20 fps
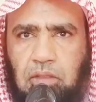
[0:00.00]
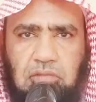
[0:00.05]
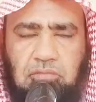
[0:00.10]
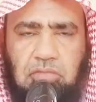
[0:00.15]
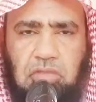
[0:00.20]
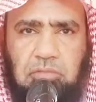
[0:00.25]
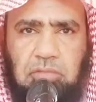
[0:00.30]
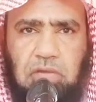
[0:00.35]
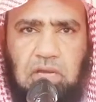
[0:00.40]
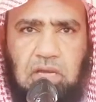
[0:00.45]

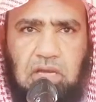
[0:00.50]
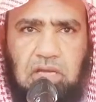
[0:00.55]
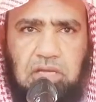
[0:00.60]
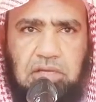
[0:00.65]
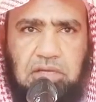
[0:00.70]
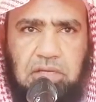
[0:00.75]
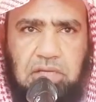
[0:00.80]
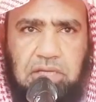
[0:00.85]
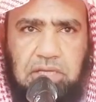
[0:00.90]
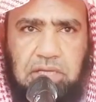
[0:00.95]
بما
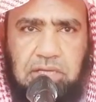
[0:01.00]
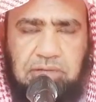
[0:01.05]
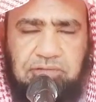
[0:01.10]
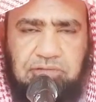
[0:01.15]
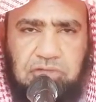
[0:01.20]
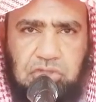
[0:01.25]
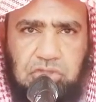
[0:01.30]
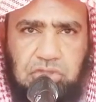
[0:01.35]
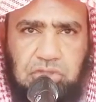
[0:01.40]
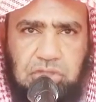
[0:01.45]
أننا
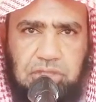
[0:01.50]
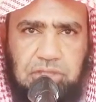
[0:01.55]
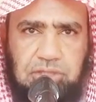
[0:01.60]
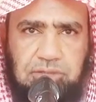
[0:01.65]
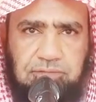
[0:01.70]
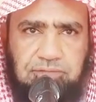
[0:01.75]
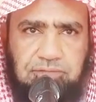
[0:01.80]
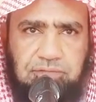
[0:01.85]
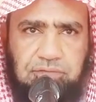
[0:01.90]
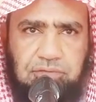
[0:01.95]
في
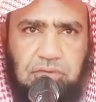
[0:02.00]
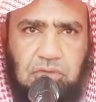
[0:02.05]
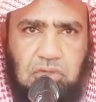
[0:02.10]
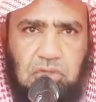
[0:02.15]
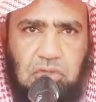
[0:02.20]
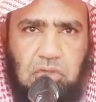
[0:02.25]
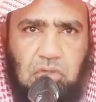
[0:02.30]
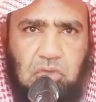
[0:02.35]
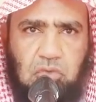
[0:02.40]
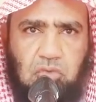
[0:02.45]
الصيف
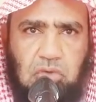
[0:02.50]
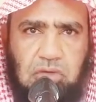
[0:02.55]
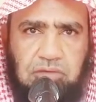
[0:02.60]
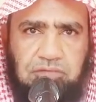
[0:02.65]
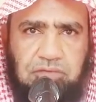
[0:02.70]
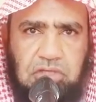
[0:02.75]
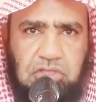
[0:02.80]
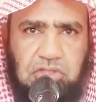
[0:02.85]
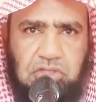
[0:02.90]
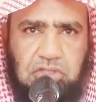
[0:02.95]

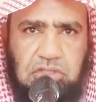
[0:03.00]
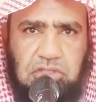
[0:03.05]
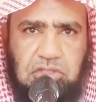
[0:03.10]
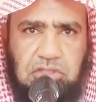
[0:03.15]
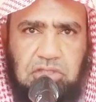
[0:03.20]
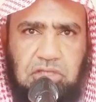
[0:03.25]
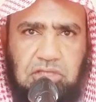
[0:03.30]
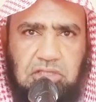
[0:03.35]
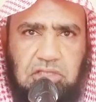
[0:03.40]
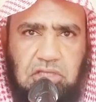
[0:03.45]
وفي
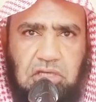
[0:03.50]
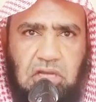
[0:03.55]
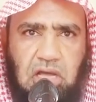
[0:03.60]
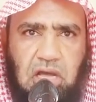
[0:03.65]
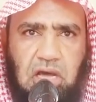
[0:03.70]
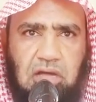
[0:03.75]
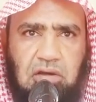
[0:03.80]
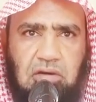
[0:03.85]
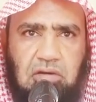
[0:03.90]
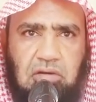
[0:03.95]
شدة
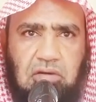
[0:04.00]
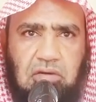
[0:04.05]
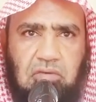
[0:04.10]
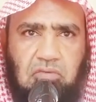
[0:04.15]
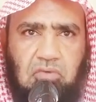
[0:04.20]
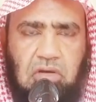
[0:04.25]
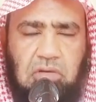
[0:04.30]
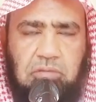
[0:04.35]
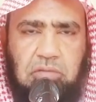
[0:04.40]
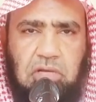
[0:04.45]
الحر
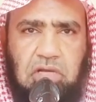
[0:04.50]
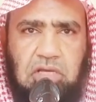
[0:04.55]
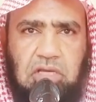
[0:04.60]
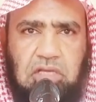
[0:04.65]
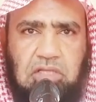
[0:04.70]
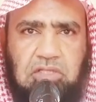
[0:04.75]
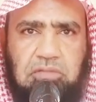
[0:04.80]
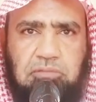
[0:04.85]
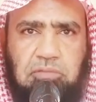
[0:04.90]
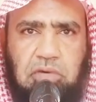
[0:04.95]
وما
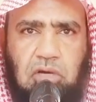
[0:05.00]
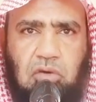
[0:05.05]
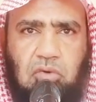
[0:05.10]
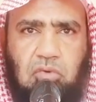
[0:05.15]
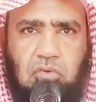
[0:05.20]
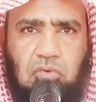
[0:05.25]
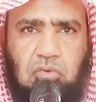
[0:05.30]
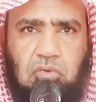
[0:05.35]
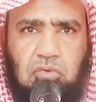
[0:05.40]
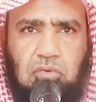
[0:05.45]

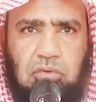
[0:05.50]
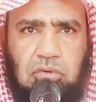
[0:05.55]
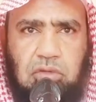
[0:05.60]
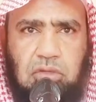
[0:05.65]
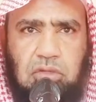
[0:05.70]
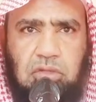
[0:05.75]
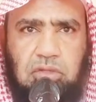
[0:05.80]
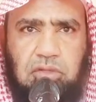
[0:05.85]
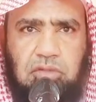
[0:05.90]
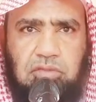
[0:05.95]
يتبع
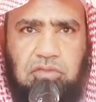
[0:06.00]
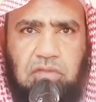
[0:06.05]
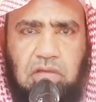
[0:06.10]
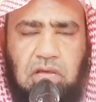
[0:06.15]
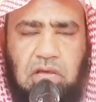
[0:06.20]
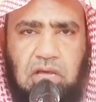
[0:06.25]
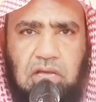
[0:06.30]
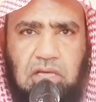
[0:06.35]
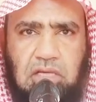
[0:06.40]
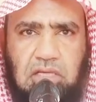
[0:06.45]

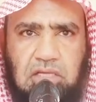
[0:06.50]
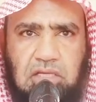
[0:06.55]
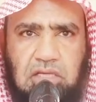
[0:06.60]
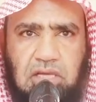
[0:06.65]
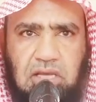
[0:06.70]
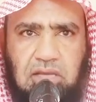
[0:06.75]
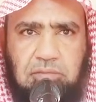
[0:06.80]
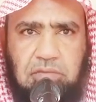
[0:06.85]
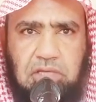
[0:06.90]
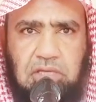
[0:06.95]
ذلك
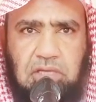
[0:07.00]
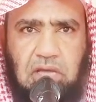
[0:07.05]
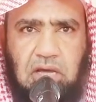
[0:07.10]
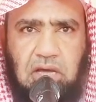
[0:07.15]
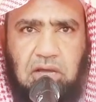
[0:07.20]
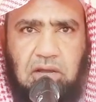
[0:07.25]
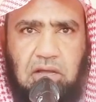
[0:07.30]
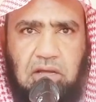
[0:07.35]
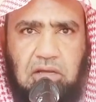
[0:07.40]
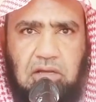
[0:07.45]
من
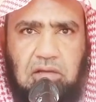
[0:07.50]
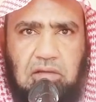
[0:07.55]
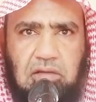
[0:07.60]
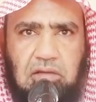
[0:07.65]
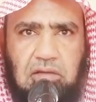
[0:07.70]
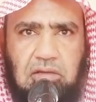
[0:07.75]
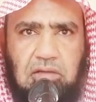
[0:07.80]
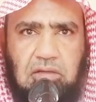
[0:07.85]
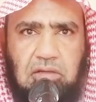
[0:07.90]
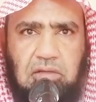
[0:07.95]
عرق
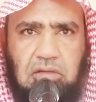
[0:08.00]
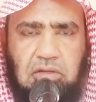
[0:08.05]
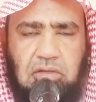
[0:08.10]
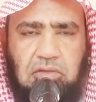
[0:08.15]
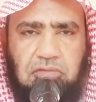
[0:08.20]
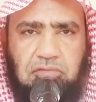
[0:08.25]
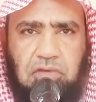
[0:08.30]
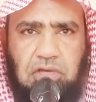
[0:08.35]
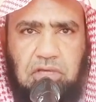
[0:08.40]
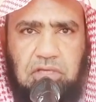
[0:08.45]

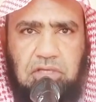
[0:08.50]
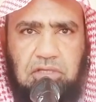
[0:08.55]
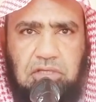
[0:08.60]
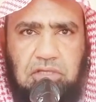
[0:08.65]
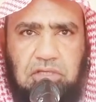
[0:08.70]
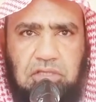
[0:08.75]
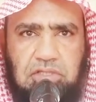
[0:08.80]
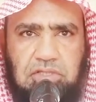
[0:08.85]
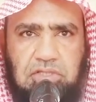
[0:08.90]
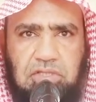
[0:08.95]

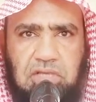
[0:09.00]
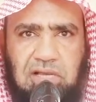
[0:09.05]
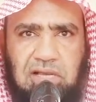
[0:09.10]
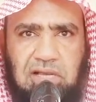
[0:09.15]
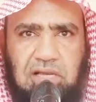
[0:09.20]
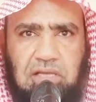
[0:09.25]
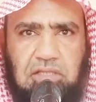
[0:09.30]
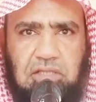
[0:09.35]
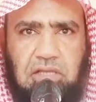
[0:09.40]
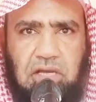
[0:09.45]
فإني
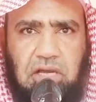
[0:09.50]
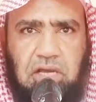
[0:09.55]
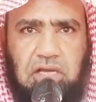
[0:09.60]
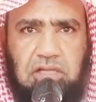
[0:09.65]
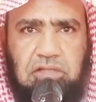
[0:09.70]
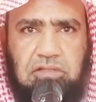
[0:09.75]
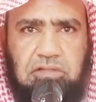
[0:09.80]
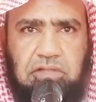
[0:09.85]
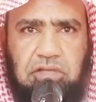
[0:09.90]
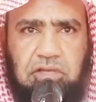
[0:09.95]

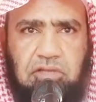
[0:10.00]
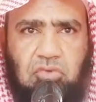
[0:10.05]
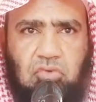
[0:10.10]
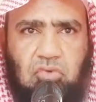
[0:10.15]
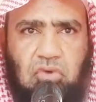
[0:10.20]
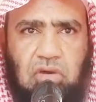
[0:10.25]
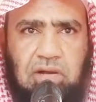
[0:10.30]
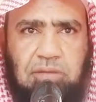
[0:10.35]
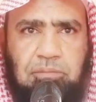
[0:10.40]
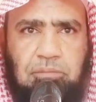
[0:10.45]
سأتحدث
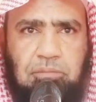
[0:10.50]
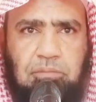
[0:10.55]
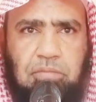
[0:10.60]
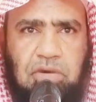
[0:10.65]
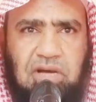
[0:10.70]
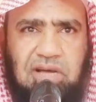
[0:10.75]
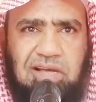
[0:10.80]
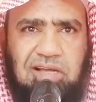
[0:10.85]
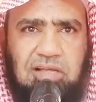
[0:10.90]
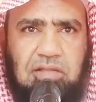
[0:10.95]
عن
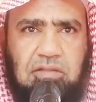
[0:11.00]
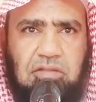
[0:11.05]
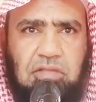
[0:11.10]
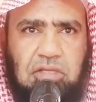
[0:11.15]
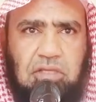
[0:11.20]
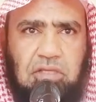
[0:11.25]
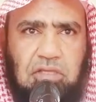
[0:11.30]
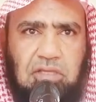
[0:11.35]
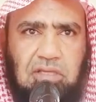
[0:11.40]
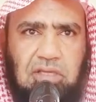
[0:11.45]
بعض
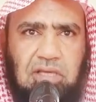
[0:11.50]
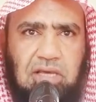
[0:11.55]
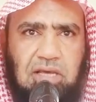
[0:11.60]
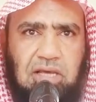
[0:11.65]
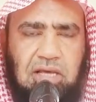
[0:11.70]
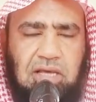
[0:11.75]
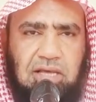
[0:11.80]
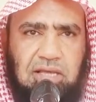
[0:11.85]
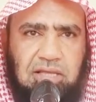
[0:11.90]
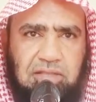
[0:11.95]

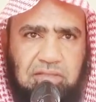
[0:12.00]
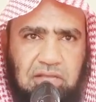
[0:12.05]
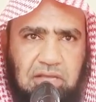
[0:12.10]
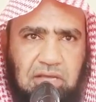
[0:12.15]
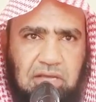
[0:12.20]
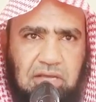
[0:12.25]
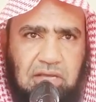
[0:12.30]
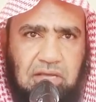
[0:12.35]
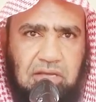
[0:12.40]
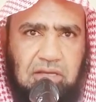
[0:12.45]

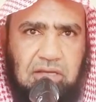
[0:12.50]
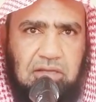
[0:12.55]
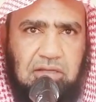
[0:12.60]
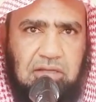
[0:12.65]
هذا